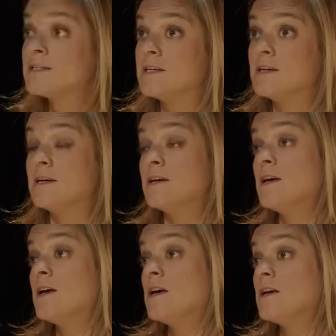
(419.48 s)
c'est
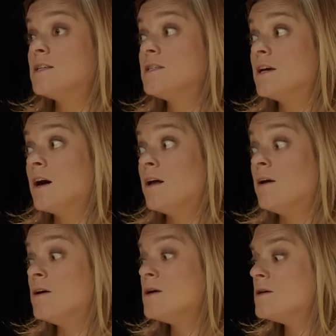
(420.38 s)
c'est
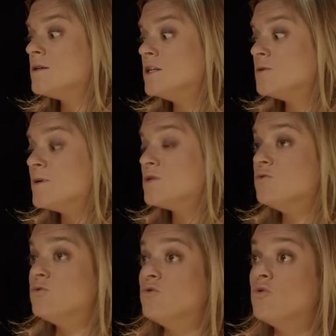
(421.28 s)
une espèce
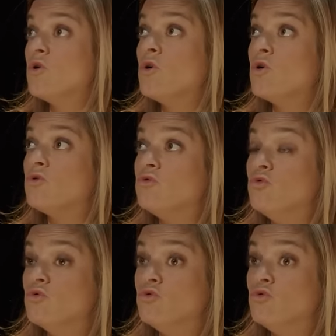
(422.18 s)
de, de,